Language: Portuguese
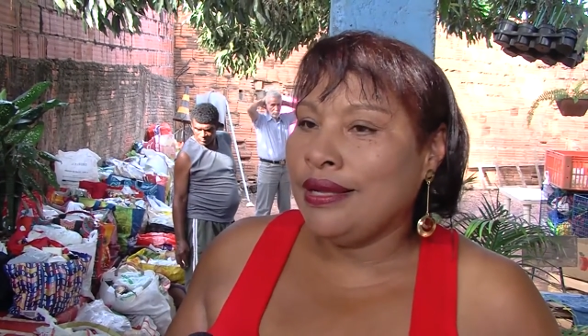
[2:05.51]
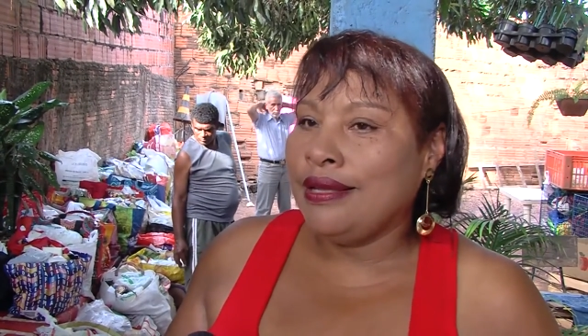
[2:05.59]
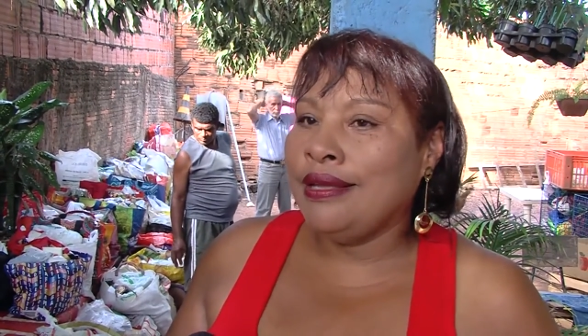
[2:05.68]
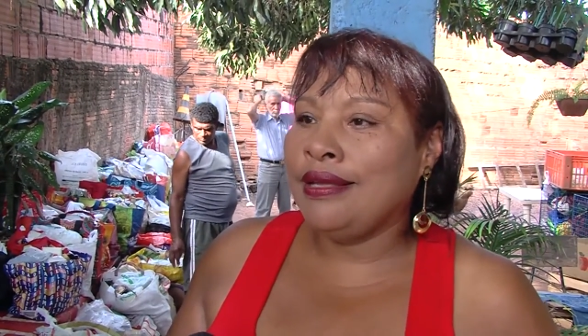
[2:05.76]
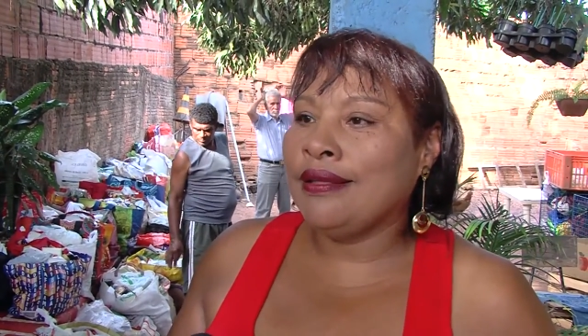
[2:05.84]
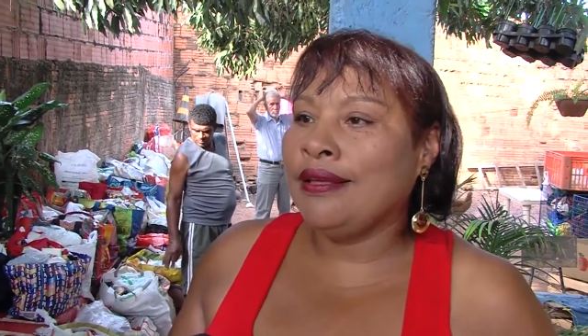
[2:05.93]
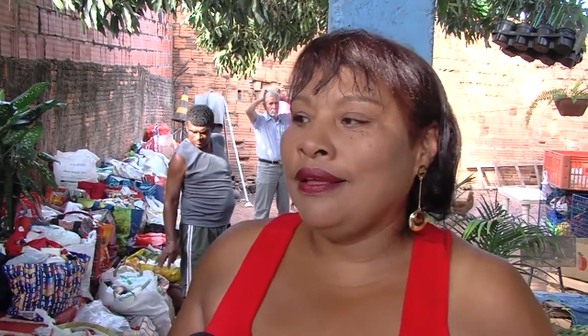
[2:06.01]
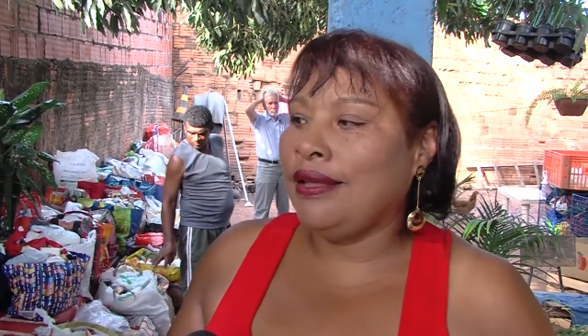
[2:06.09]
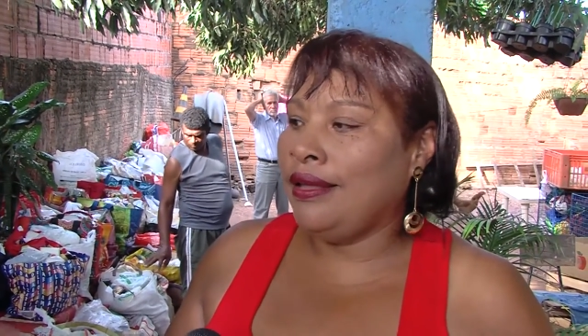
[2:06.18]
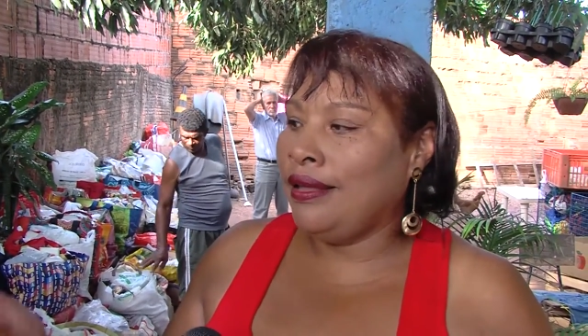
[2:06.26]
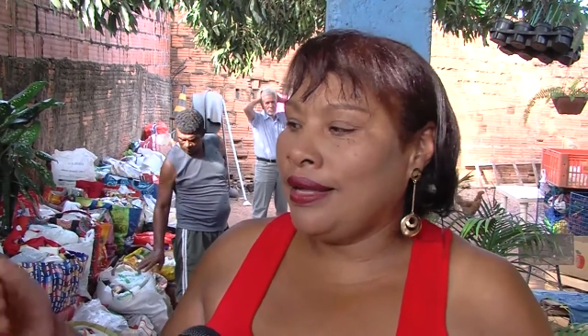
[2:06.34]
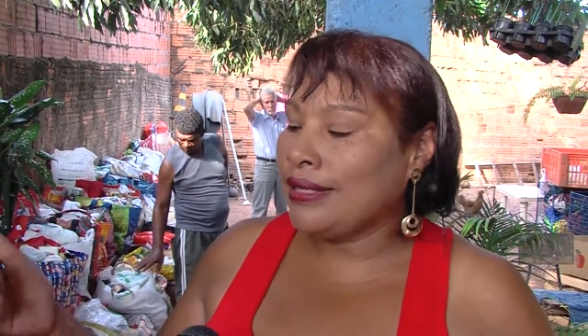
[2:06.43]
e,
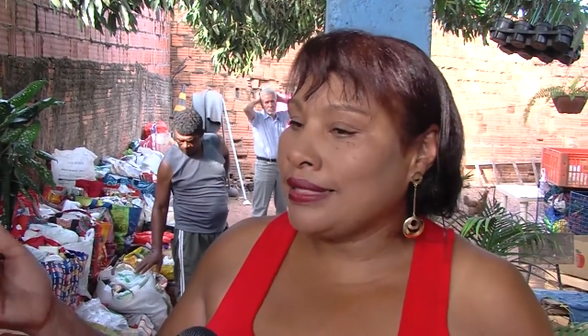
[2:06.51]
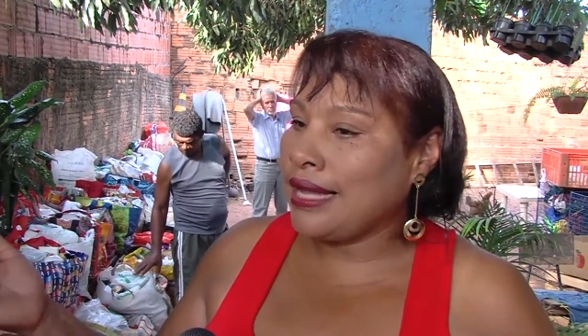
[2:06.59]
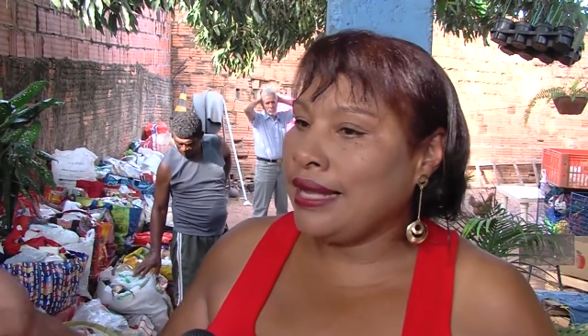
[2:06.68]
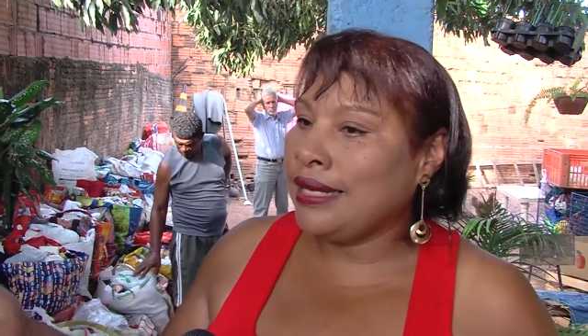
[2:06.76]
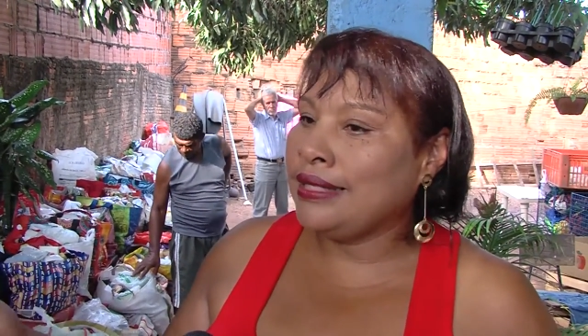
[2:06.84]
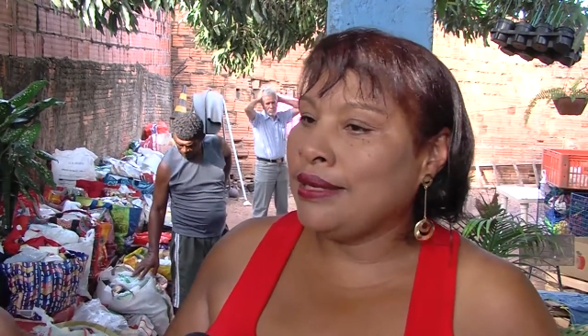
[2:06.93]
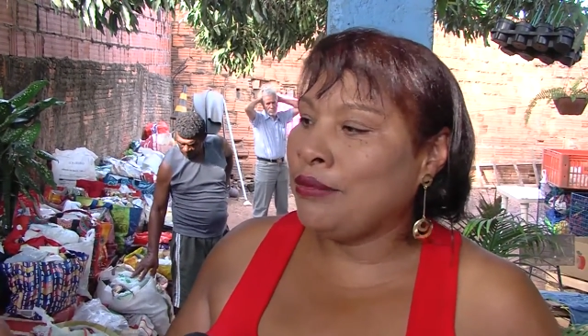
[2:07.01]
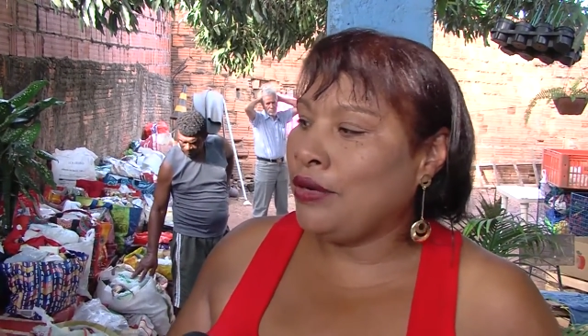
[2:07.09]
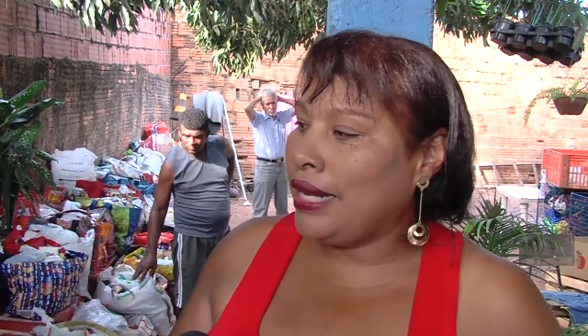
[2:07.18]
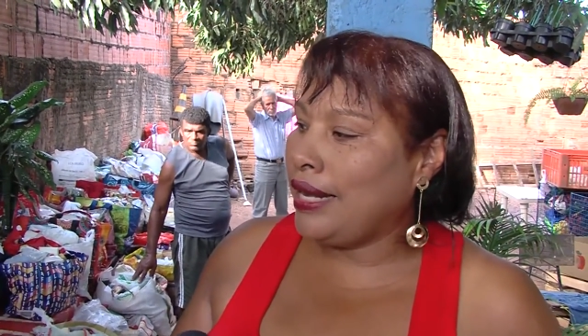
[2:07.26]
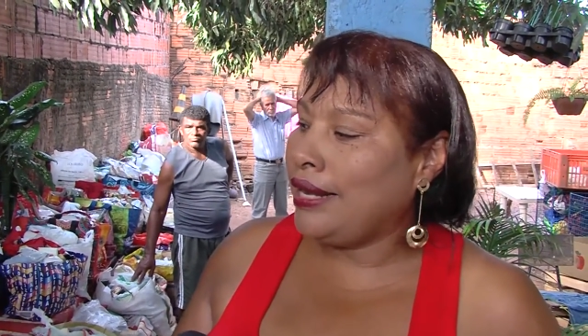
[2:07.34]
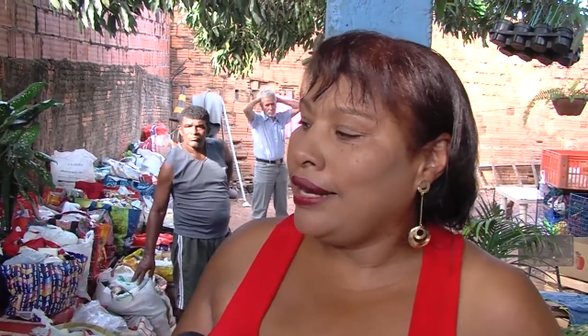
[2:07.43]
e a Sala da
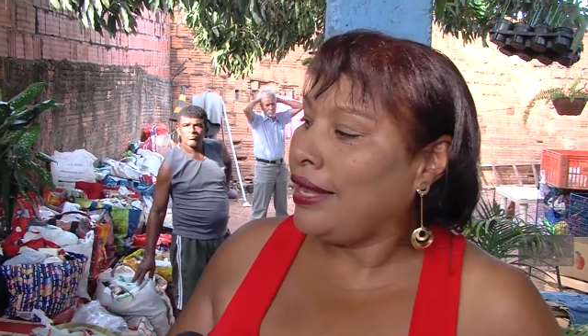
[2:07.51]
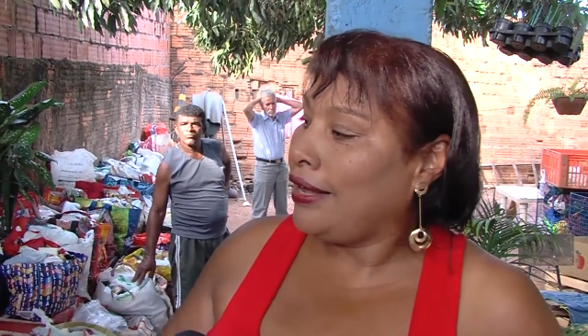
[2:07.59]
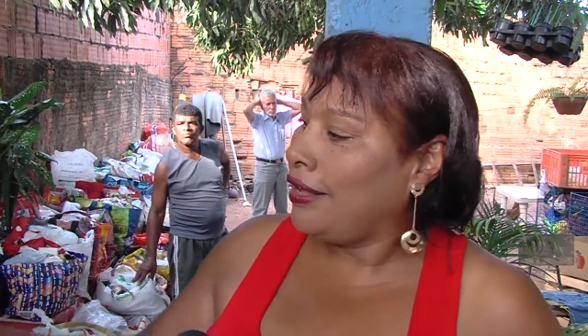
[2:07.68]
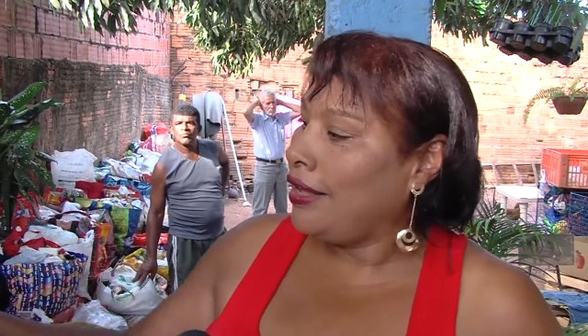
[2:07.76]
Mulher